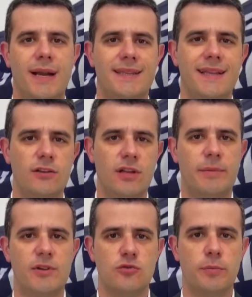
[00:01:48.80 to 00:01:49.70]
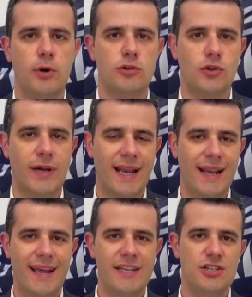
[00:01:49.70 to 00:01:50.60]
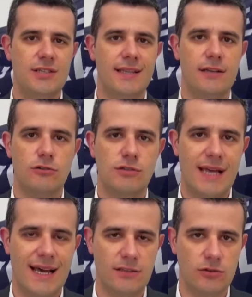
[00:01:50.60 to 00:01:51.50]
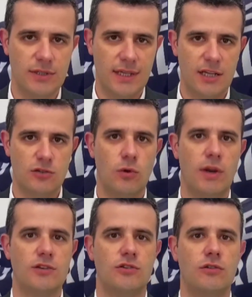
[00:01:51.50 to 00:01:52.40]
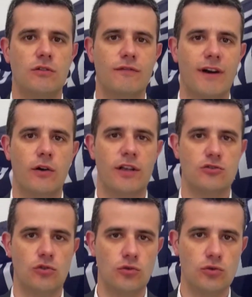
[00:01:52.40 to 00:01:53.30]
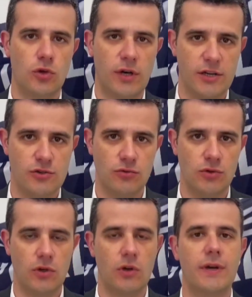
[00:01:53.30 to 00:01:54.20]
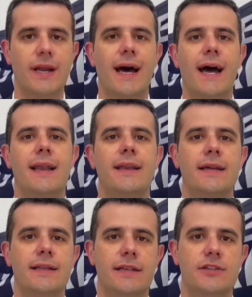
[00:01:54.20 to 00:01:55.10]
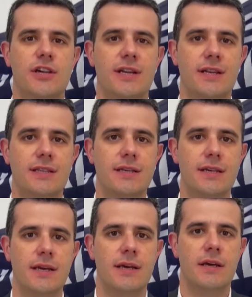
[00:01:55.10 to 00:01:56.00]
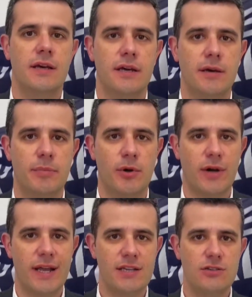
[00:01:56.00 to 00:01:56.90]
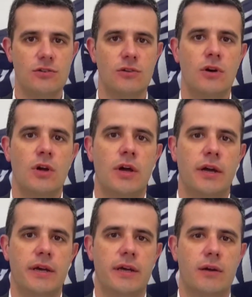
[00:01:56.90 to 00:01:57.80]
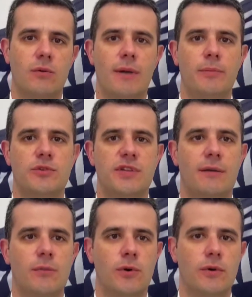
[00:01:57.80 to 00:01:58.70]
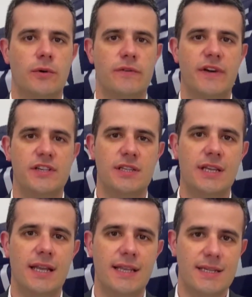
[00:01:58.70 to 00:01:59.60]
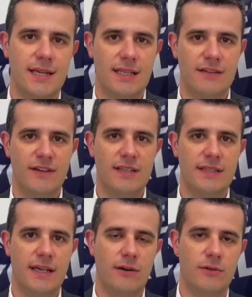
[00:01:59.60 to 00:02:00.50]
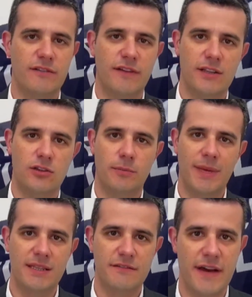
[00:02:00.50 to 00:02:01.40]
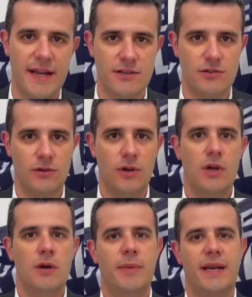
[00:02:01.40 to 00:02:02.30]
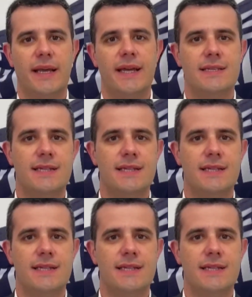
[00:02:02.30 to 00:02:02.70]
Partendo dal presupposto che la laicità dello Stato e della scuola sono un valore assoluto raggiunto con anni e decenni di eh, progresso, eh, qua possiamo invece dire di essere davanti a un evento ben diverso, perché